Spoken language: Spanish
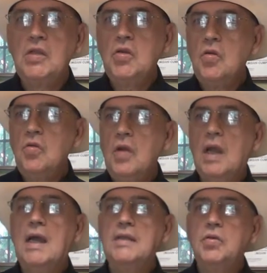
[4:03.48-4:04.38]
Yo
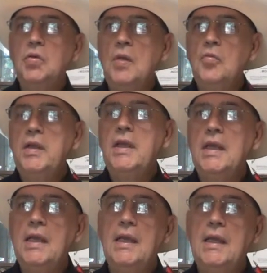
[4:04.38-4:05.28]
nunca estuve
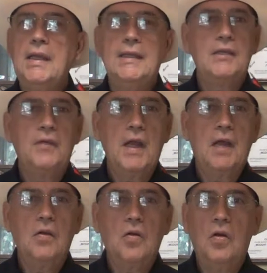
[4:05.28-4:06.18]
muy eh,
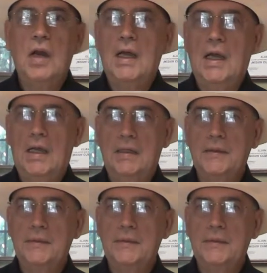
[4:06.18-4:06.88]
identificado con la